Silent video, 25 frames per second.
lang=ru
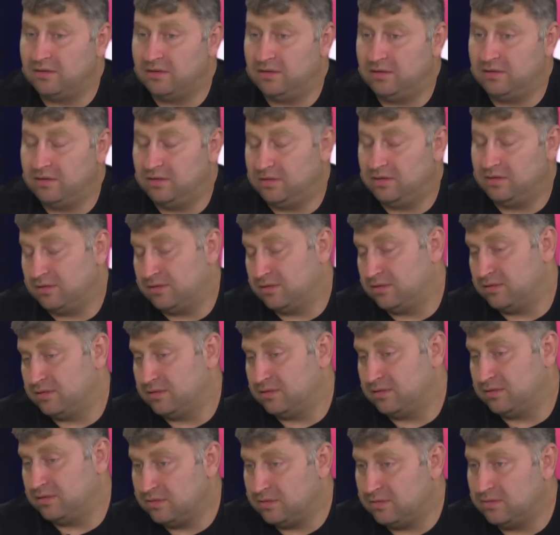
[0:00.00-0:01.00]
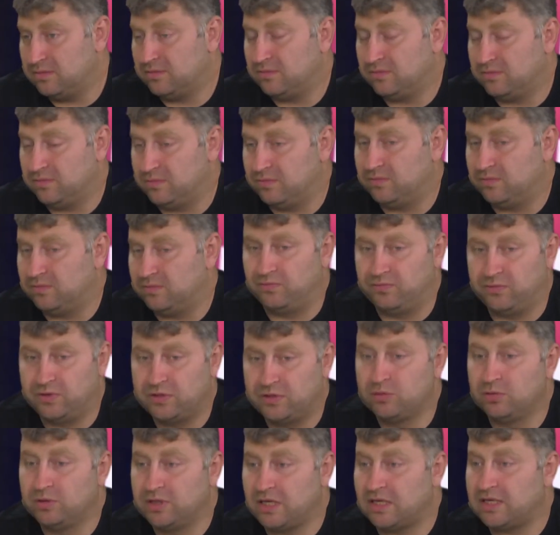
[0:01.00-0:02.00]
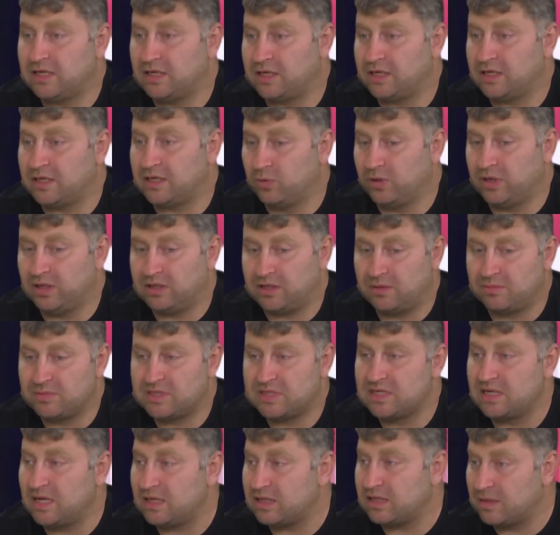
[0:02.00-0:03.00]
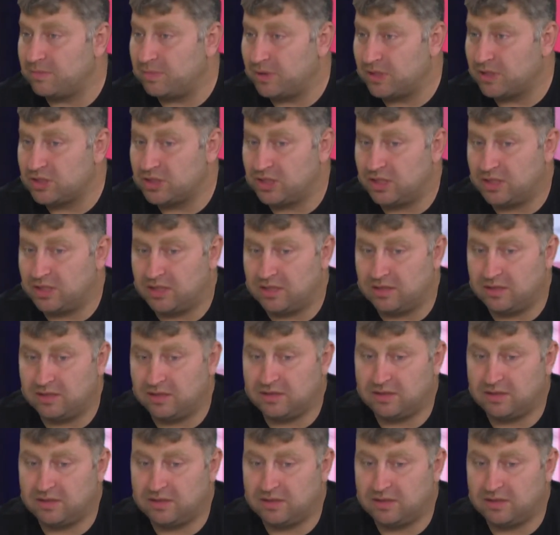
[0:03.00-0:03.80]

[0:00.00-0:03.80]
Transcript: и э, в результате которой там снять напряжение